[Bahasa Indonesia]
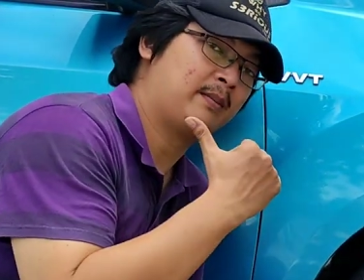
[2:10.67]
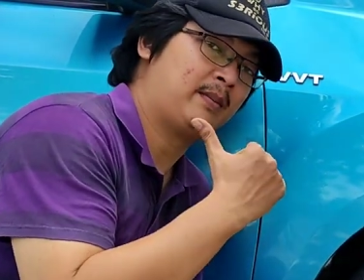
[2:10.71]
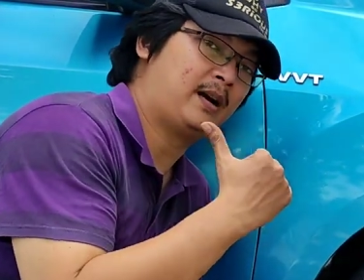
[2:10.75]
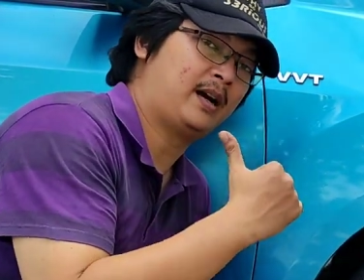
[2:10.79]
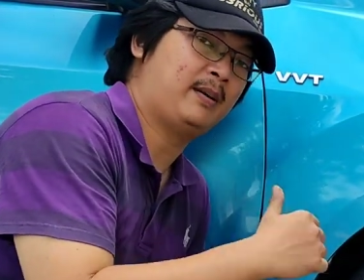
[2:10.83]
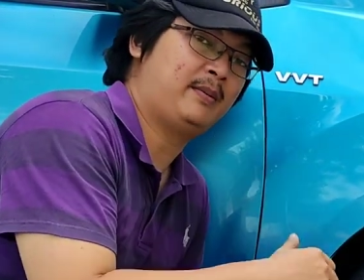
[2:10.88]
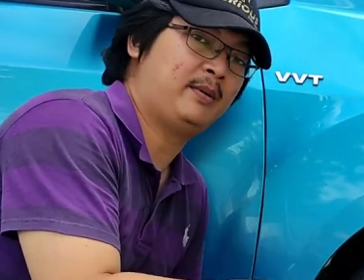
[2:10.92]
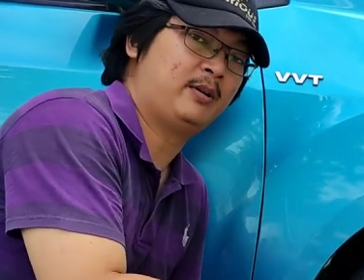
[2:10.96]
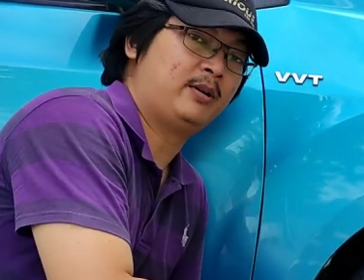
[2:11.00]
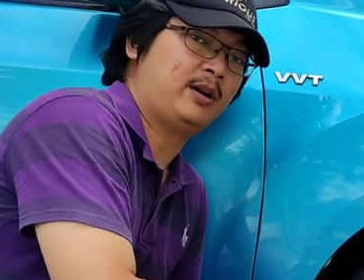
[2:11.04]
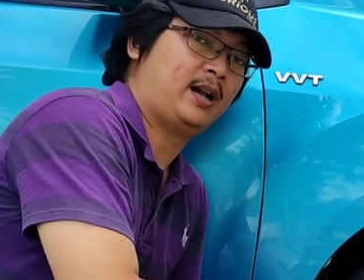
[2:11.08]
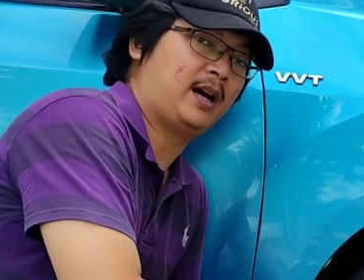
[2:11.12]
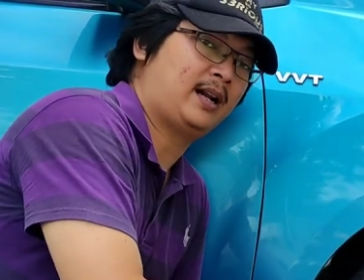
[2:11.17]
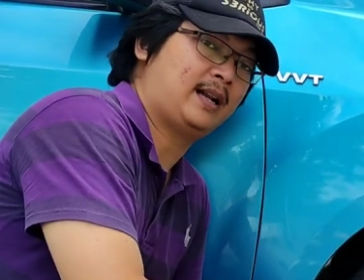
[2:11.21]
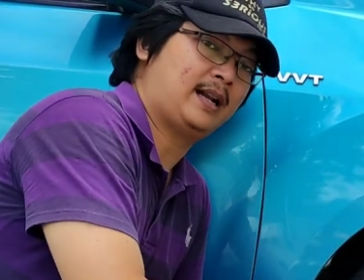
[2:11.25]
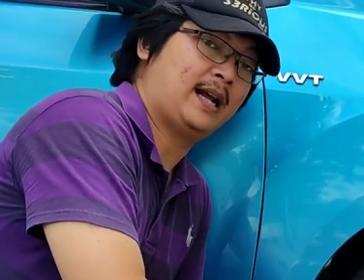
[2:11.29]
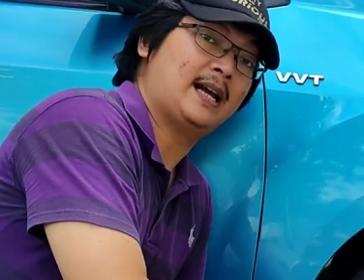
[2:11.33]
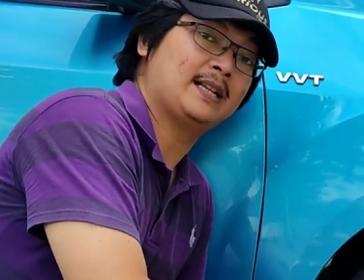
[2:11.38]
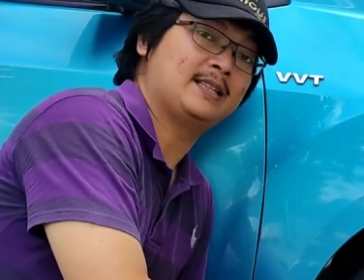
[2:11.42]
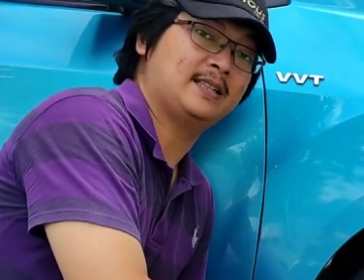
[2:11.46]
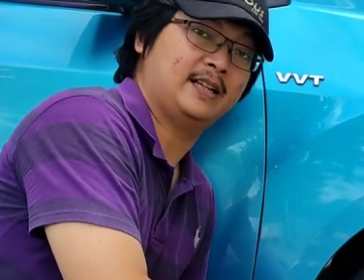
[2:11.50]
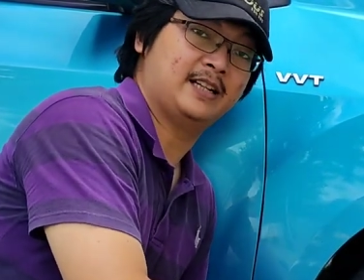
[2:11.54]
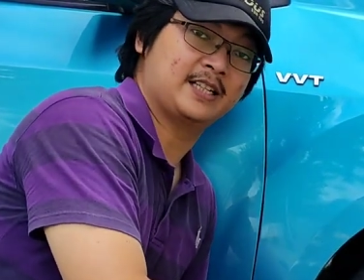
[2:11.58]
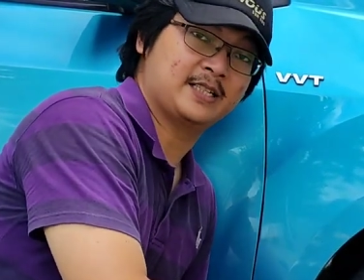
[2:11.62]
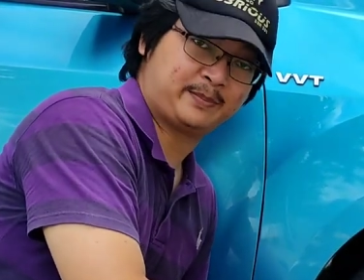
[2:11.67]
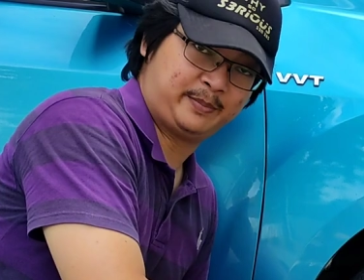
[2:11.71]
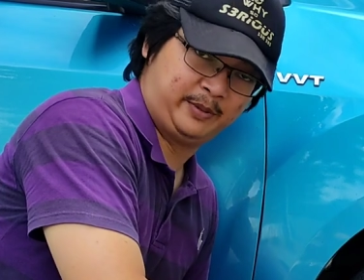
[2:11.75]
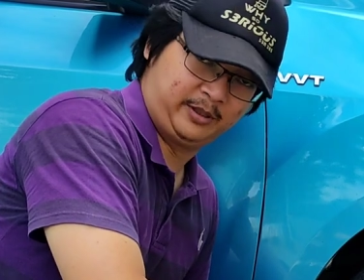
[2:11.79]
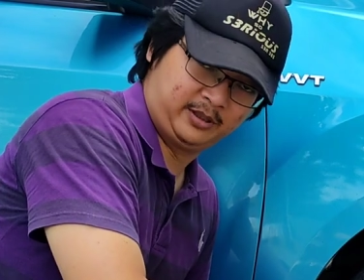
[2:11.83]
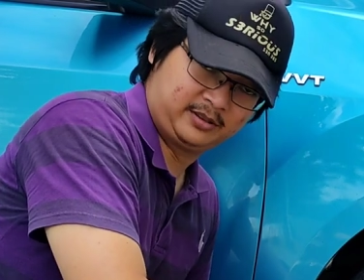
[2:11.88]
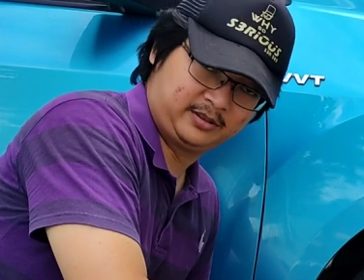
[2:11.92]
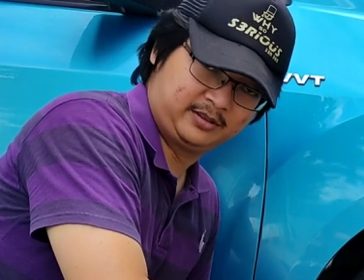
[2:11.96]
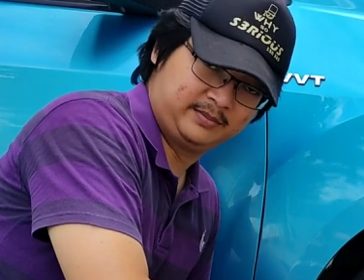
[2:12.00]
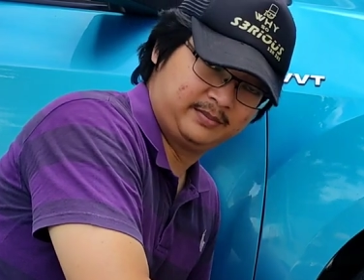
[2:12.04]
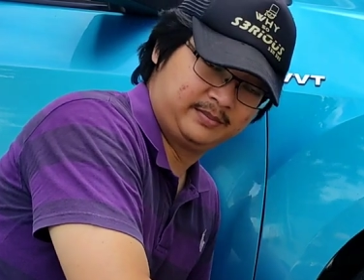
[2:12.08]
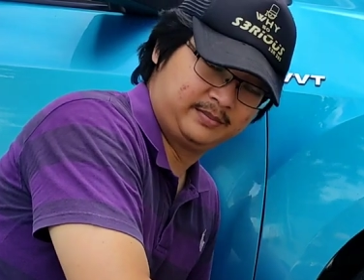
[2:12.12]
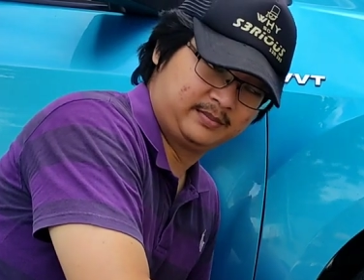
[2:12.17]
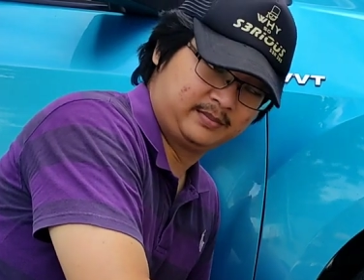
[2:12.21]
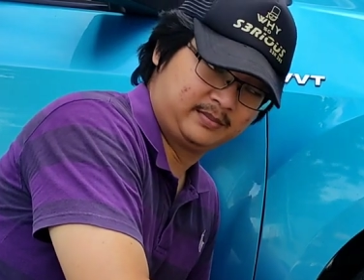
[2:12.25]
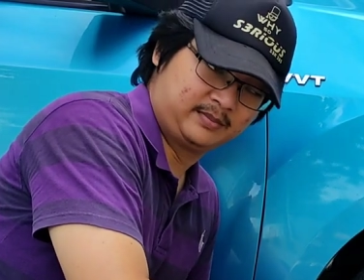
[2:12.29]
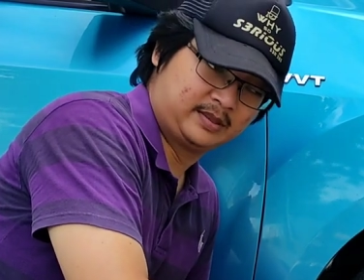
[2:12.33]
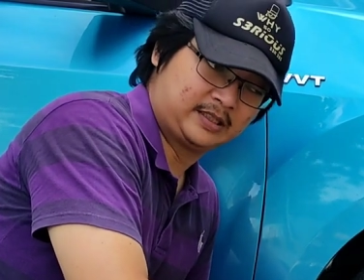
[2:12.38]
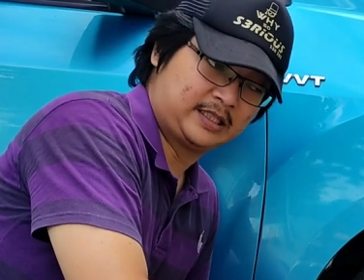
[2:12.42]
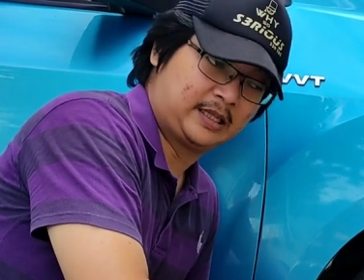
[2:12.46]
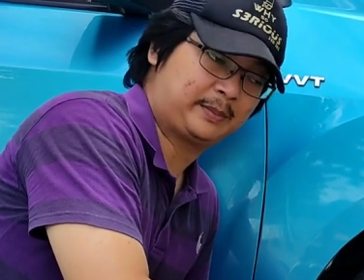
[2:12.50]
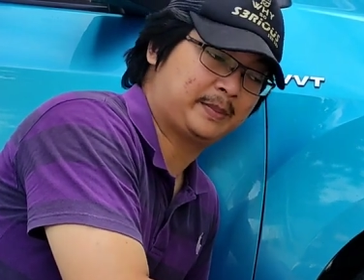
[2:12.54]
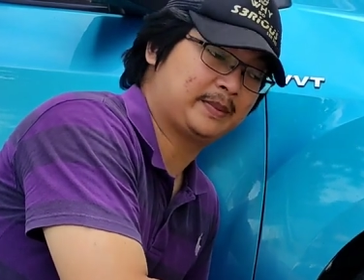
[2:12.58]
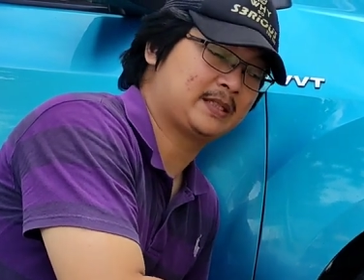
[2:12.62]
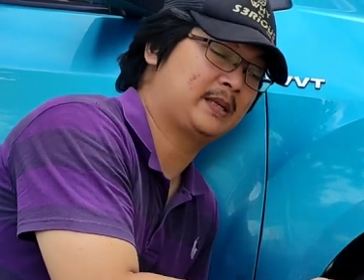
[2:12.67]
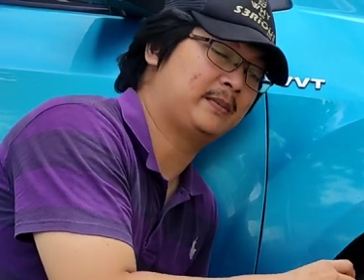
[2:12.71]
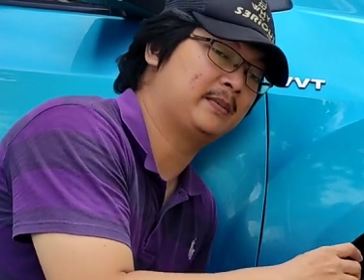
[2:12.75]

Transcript: ban belakang menggunakan Achilles Sport tapi